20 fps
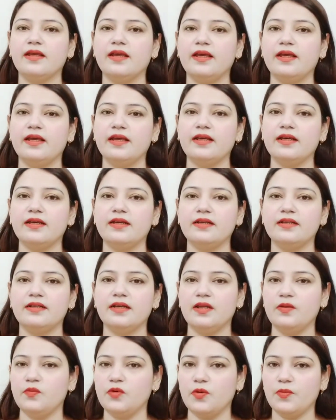कि
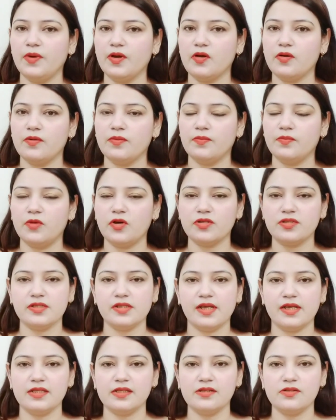गर्मियों में
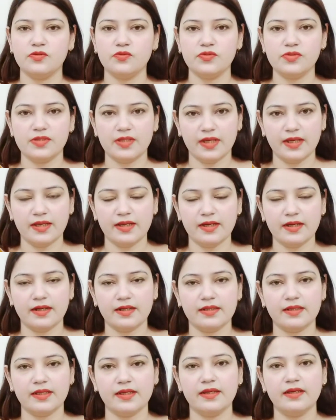मॉइस्चराइज़र यूज़ नहीं
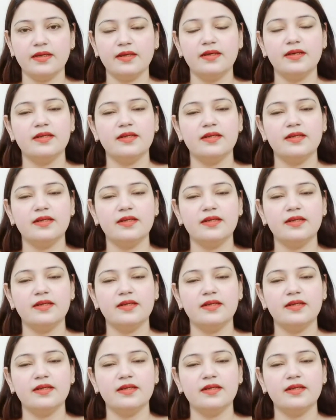करते